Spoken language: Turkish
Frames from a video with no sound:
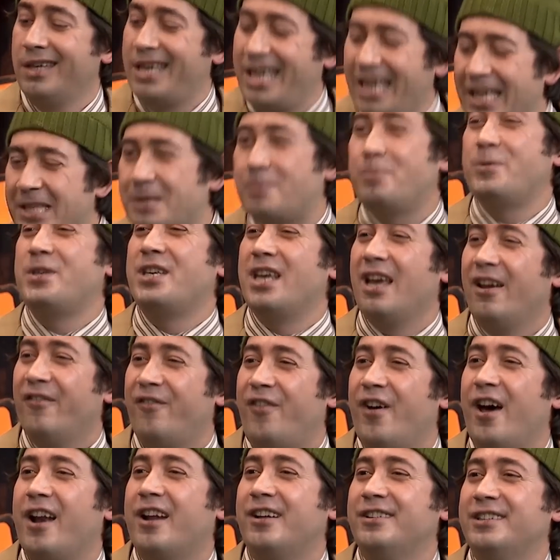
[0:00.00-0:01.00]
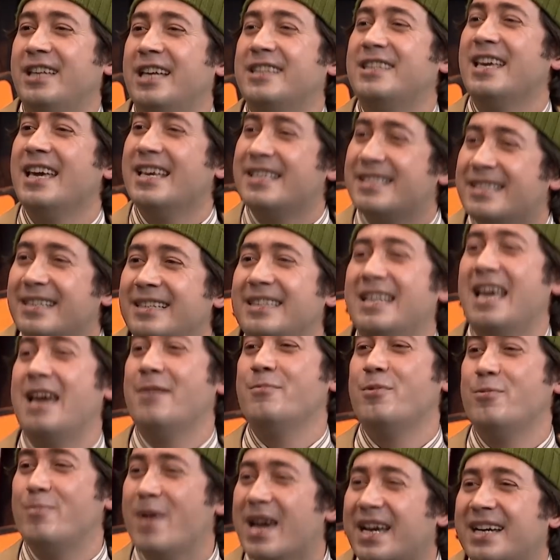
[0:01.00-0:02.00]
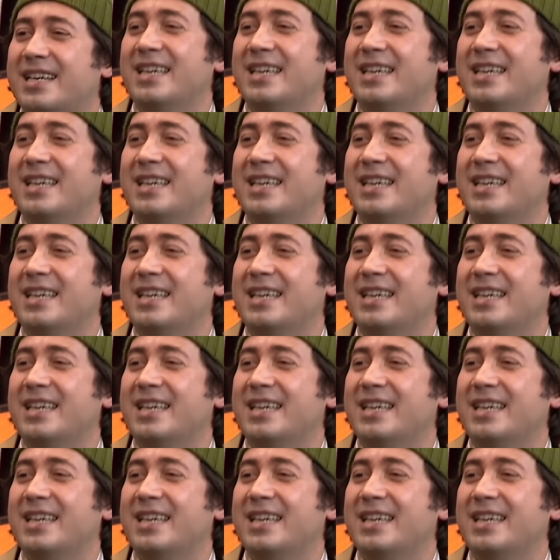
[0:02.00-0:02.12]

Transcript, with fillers: Hiçbir şeyin farkında değilsin değil mi